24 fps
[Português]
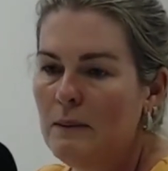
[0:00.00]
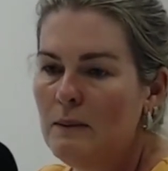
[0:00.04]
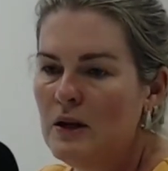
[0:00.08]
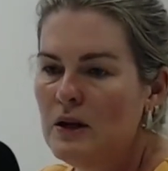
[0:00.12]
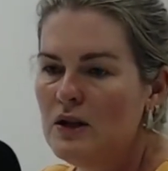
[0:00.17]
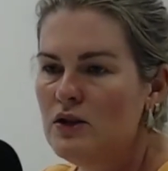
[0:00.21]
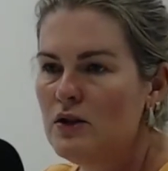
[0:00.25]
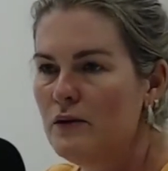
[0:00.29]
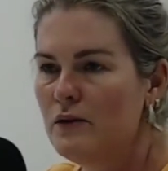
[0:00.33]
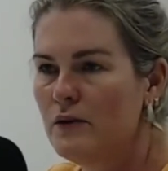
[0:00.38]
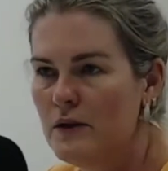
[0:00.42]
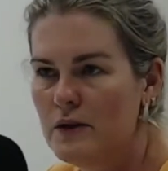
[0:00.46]
é
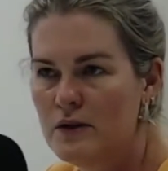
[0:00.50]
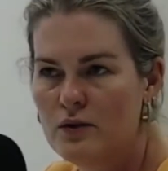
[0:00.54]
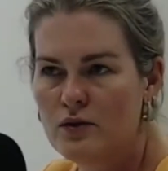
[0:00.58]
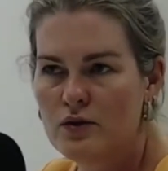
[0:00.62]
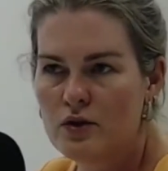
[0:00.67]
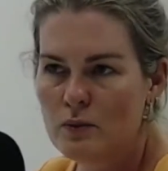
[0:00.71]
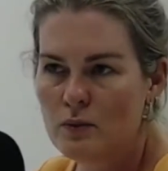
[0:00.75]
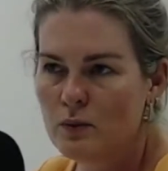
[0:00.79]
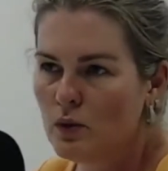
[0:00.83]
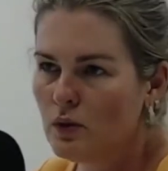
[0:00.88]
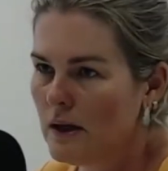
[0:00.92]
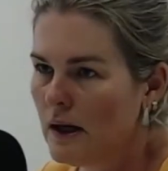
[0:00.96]
bem
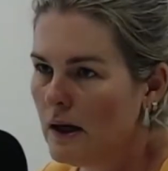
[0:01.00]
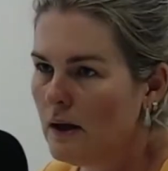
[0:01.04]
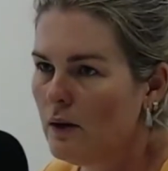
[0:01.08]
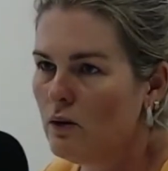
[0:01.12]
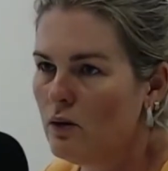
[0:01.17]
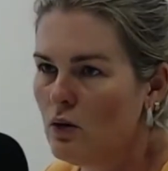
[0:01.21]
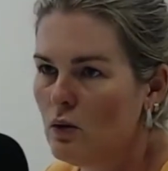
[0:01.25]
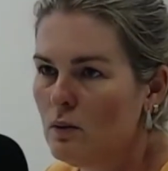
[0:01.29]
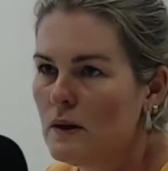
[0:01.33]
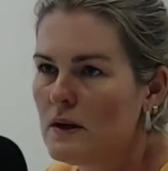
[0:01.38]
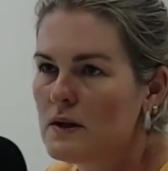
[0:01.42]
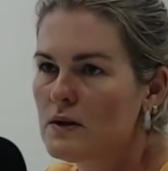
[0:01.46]
difícil de mudar
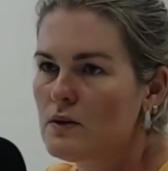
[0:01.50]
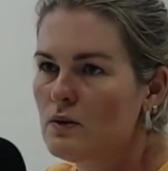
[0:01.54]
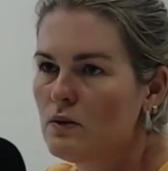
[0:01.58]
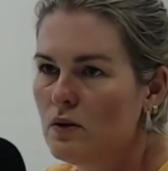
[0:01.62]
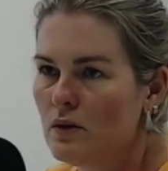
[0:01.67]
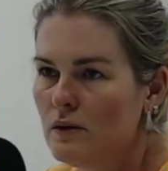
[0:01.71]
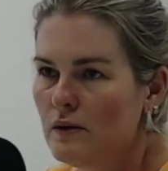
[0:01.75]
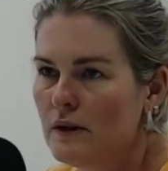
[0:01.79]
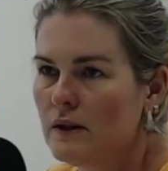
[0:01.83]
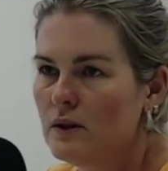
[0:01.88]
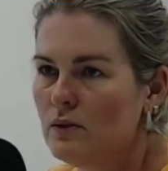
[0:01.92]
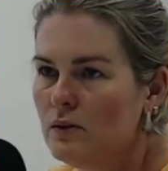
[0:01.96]
algumas
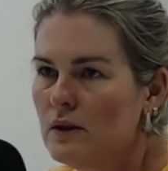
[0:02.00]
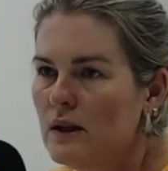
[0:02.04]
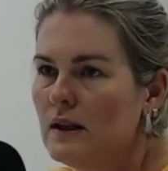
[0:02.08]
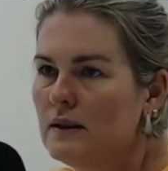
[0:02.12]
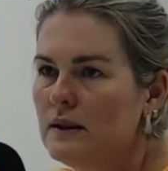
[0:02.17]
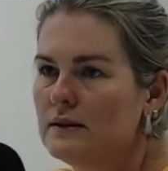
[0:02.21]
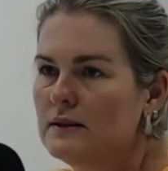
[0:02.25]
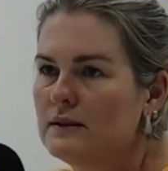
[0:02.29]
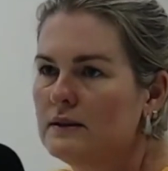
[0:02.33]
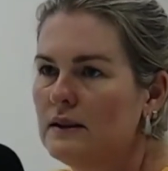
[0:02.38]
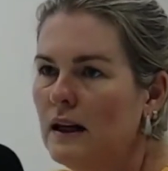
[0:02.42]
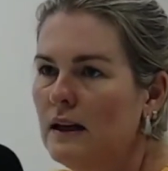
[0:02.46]

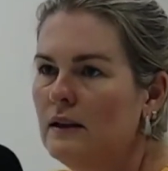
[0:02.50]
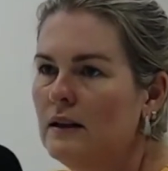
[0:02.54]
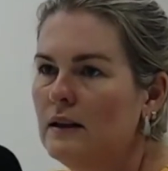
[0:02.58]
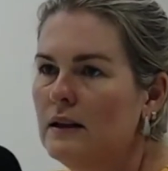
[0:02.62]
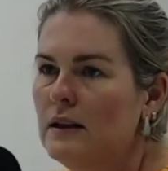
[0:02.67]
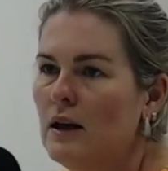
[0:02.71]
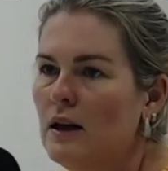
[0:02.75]
curvaturas, né?